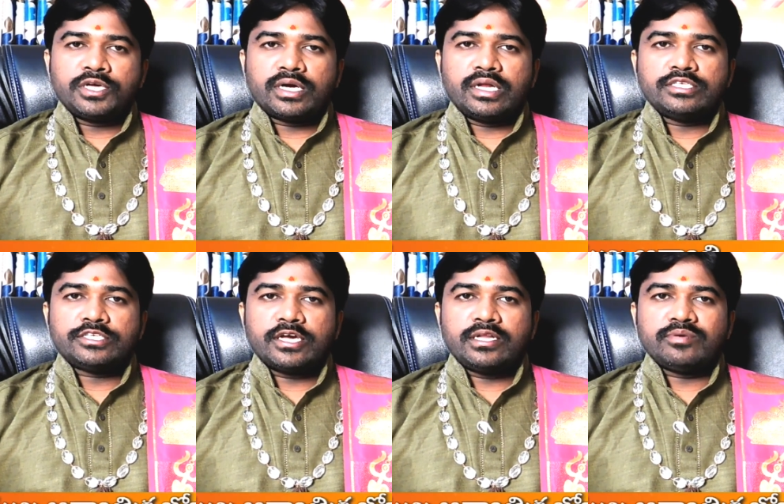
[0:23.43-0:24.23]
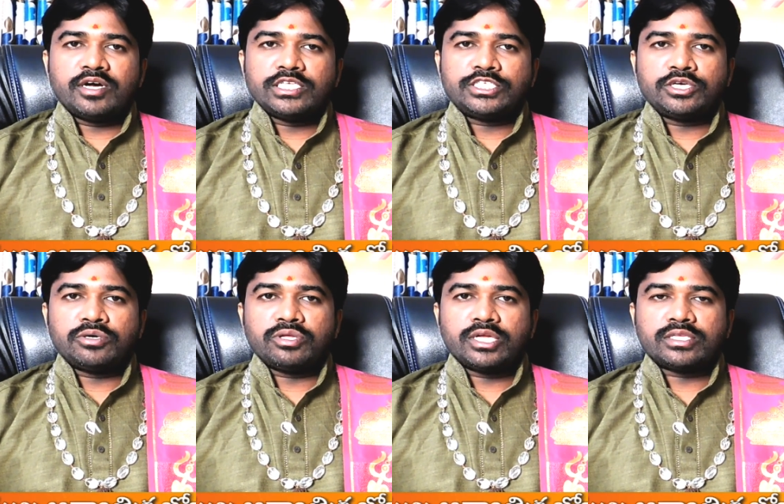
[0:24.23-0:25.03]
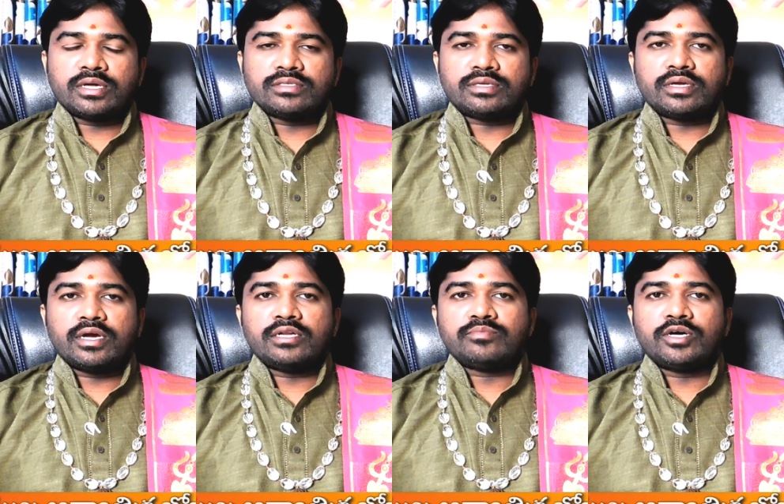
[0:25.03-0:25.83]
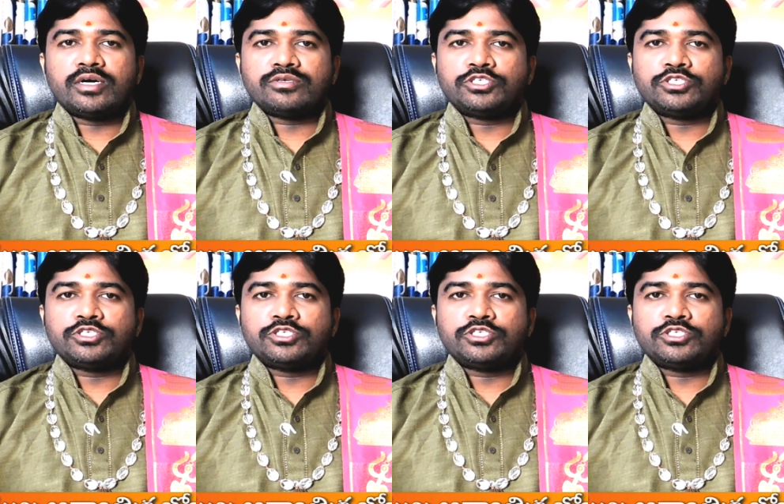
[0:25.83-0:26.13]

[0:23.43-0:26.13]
శ్రీ గణేశాయ నమ శ్రీ గురుదత్తాత్రేయాయ నమ